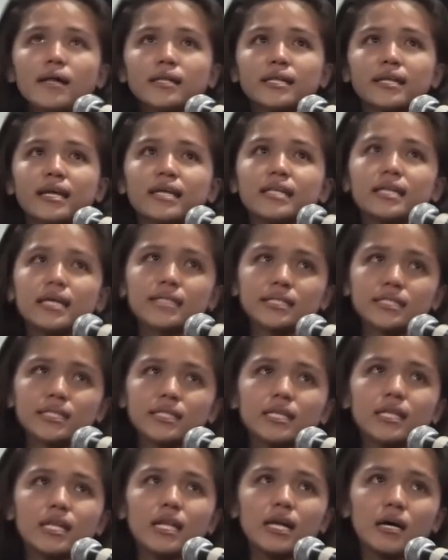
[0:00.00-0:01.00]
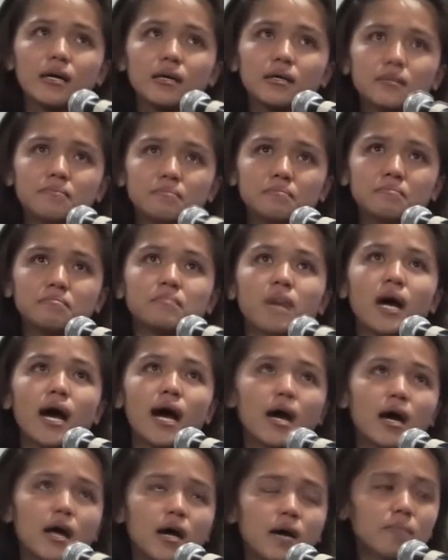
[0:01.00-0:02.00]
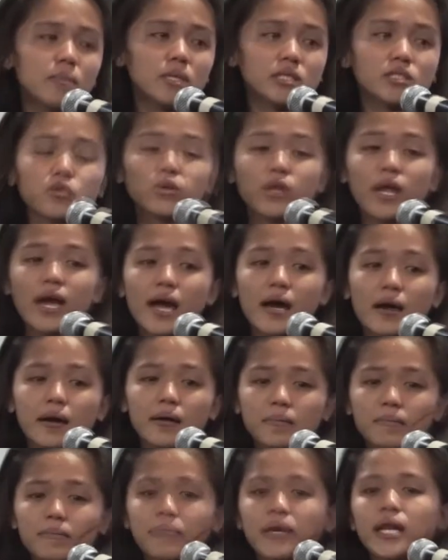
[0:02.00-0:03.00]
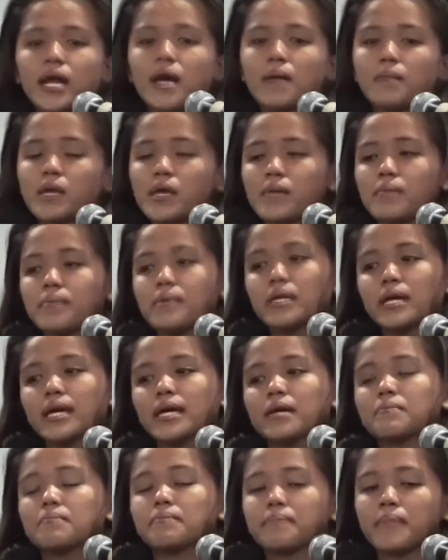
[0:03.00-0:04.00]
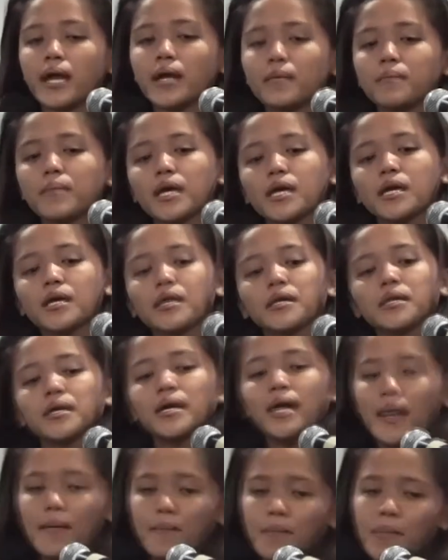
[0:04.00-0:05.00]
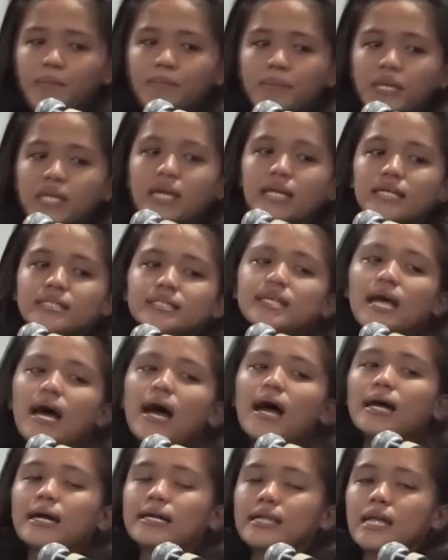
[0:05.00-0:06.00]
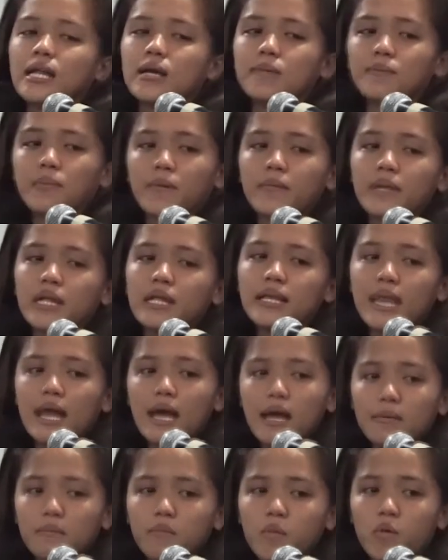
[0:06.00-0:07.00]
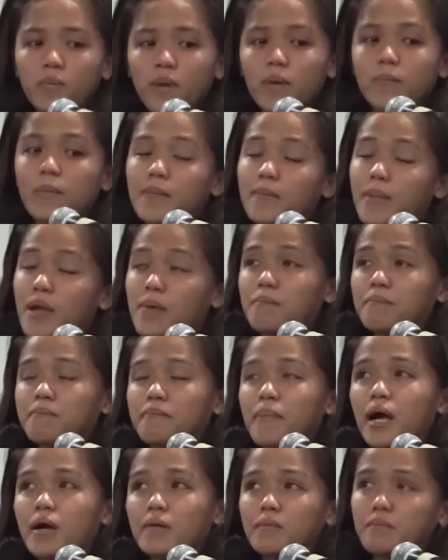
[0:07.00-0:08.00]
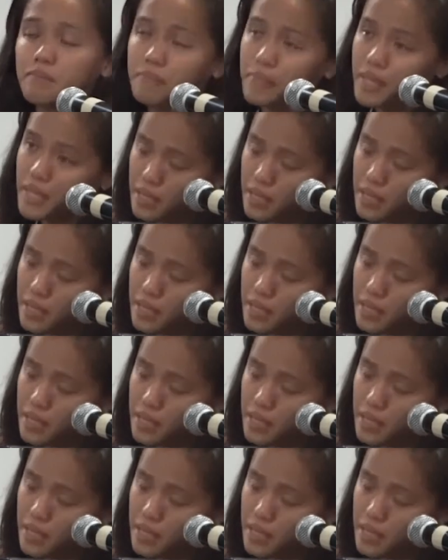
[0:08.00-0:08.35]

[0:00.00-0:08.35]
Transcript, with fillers: naranasan nilang mamasura para may bigay para may may bigay sa kanilang pamilya upang may pang, pang